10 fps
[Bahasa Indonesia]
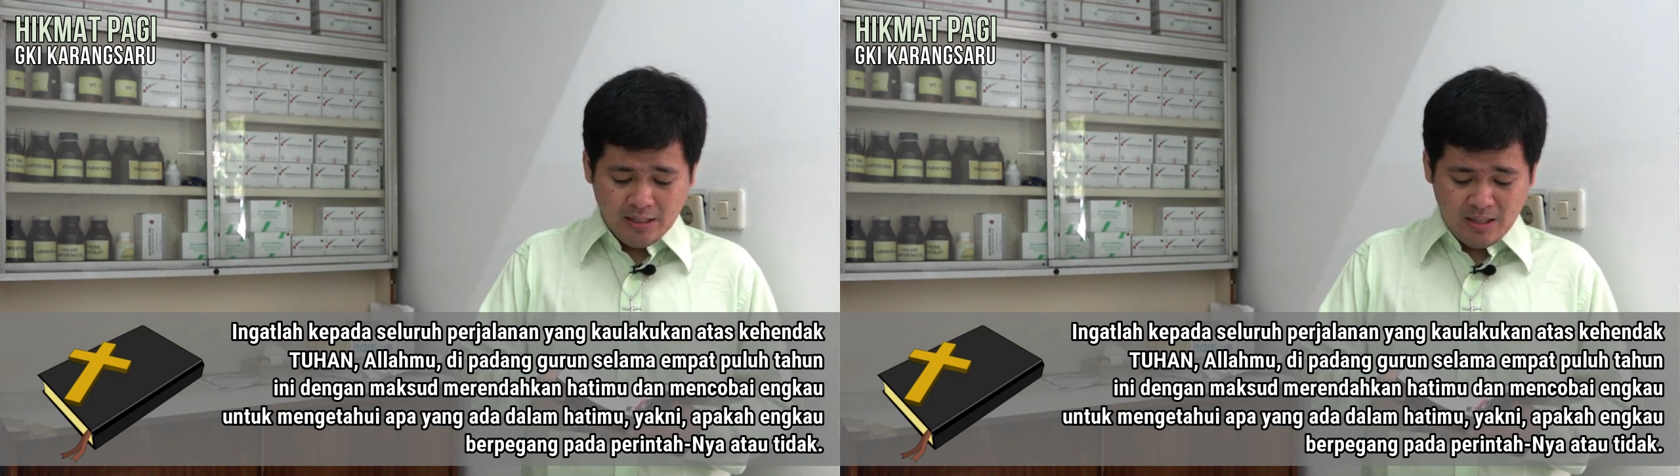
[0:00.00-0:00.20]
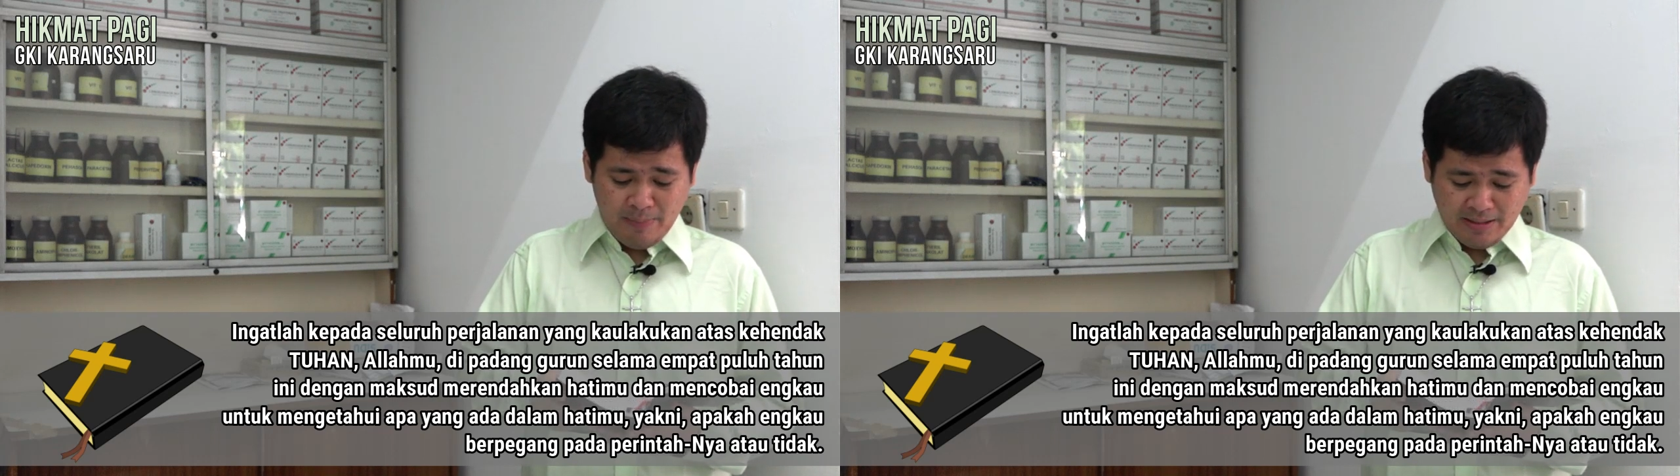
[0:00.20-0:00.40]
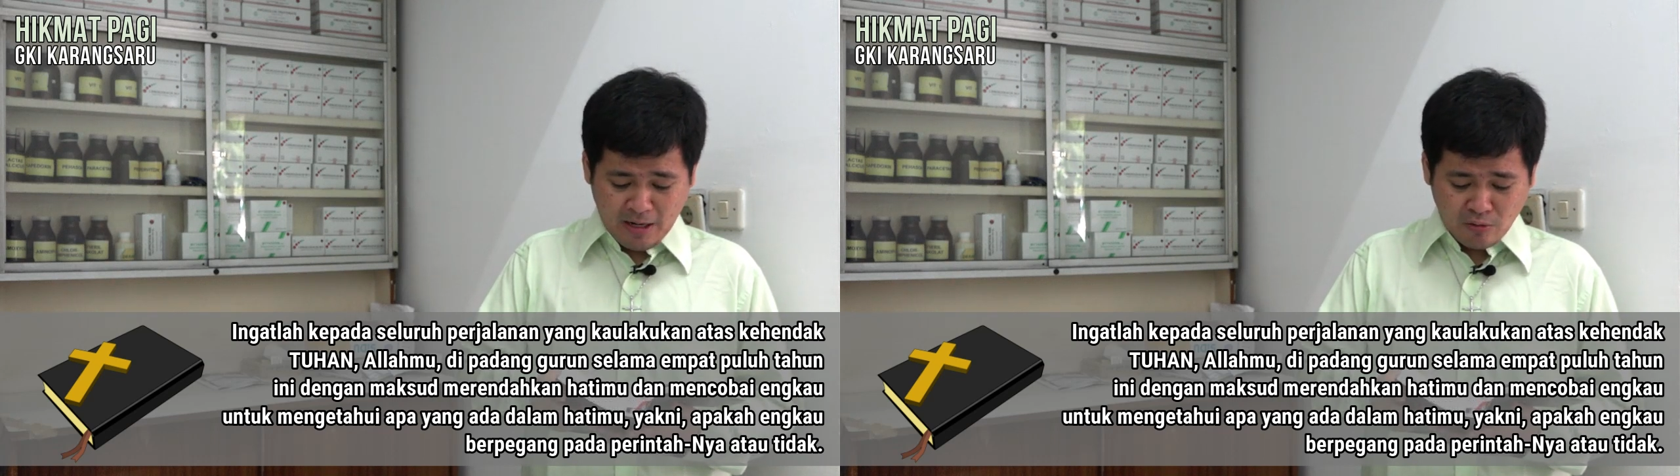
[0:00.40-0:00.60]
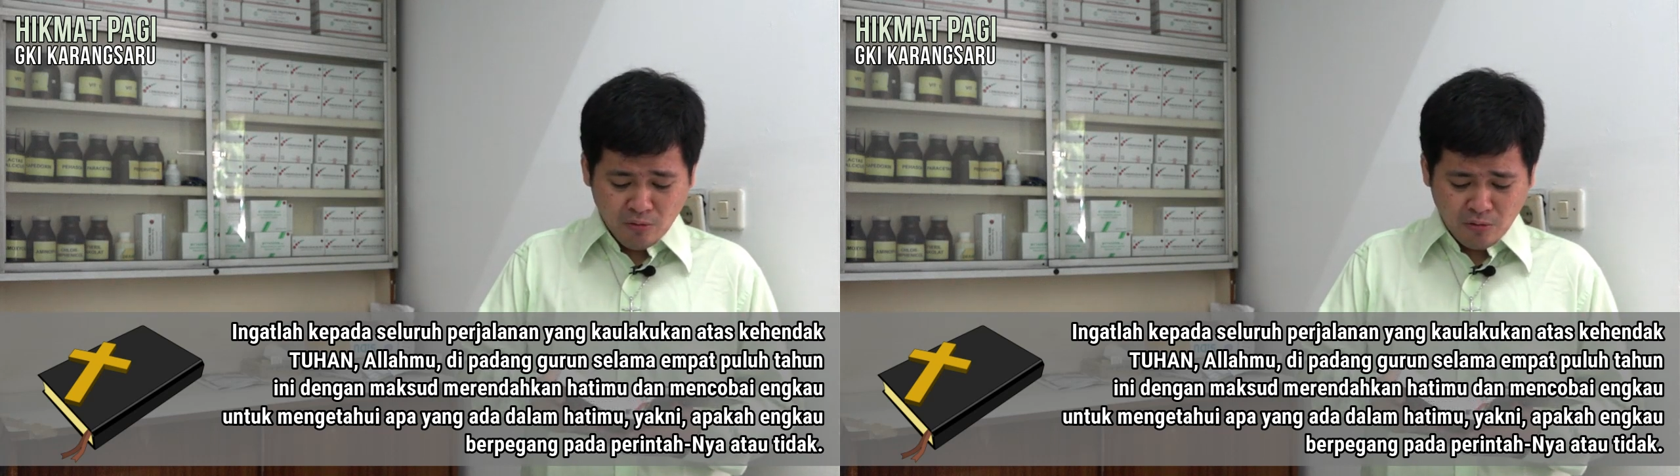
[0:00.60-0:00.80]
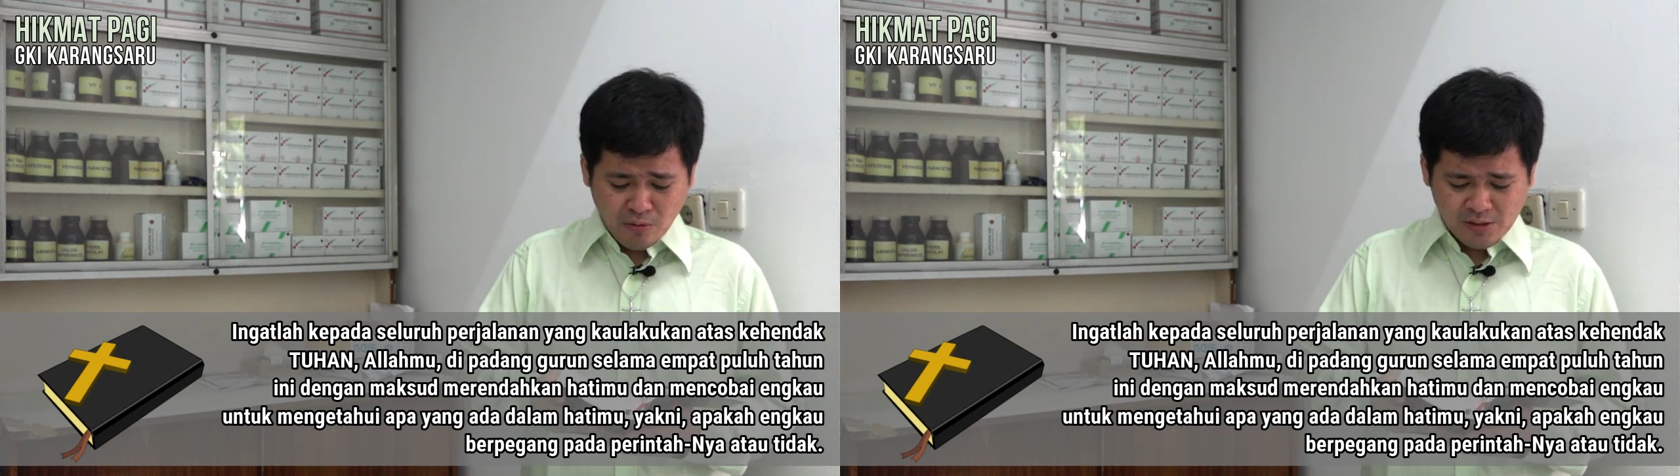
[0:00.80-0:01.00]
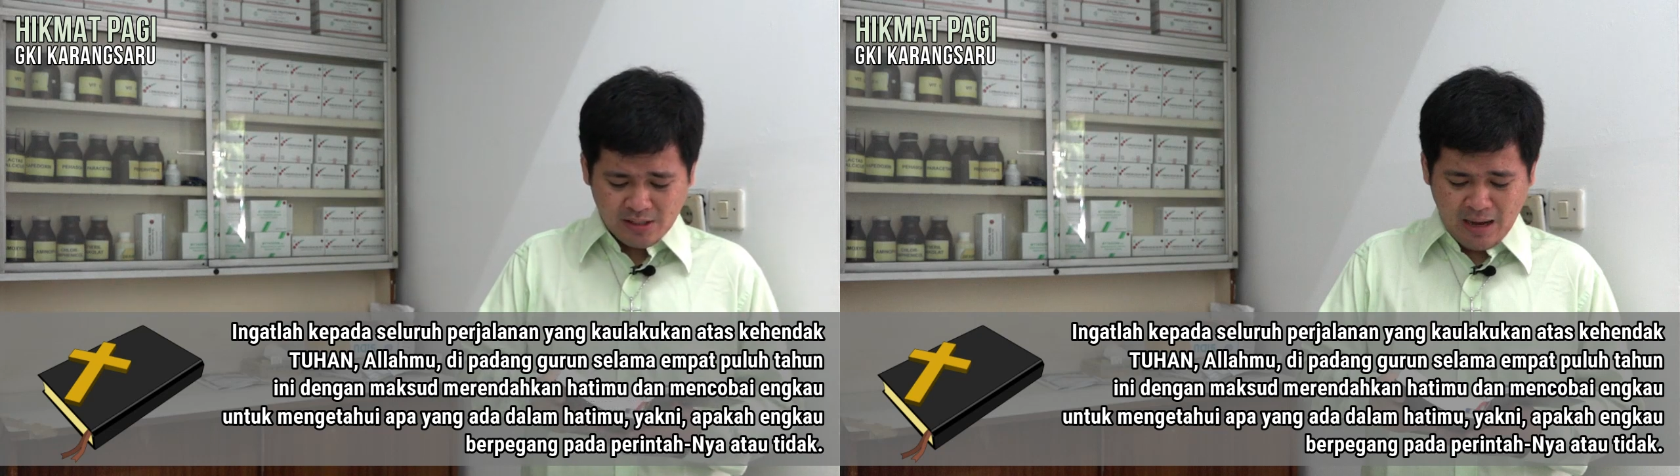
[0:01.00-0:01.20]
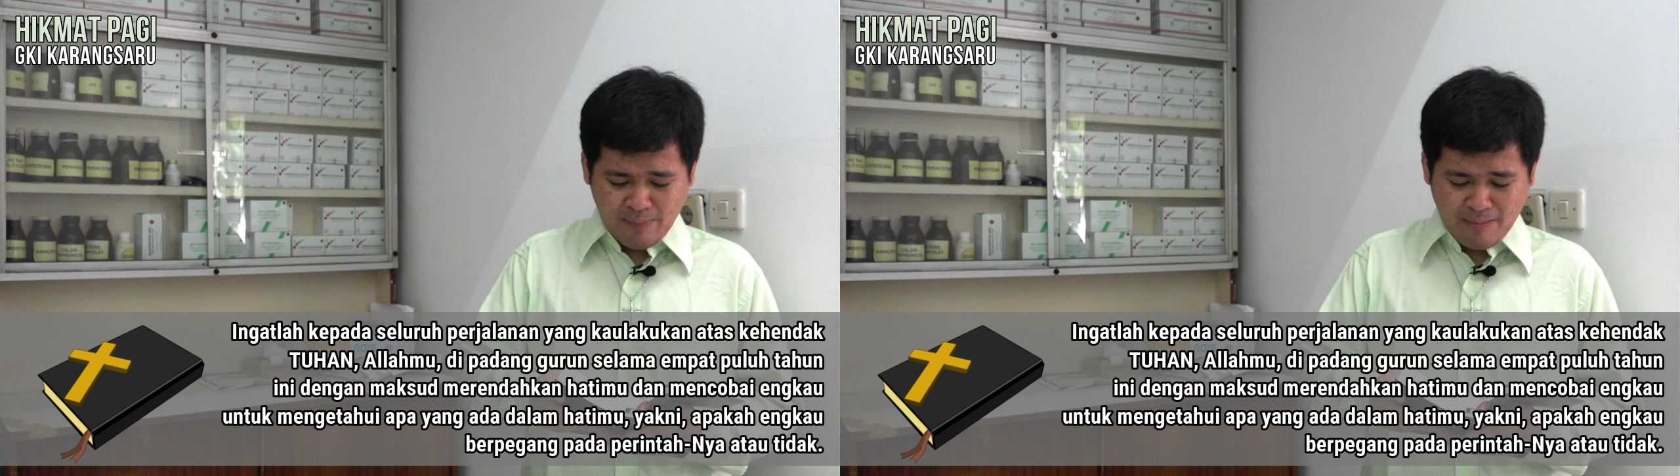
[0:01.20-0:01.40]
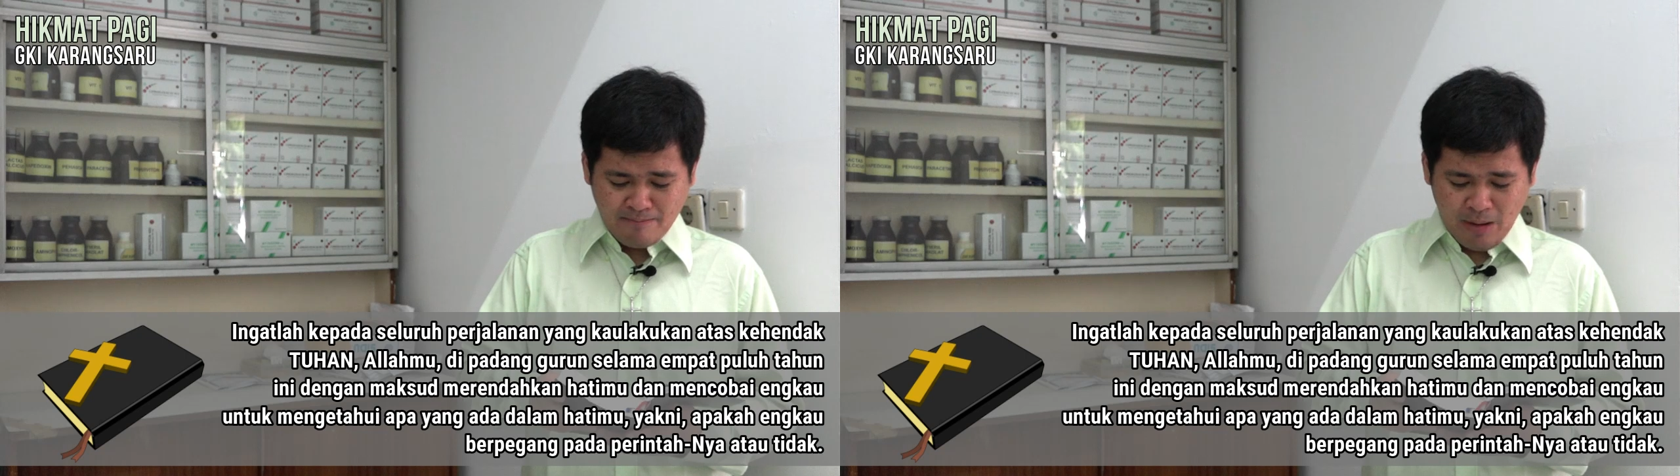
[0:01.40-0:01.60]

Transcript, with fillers: di padang gurun selama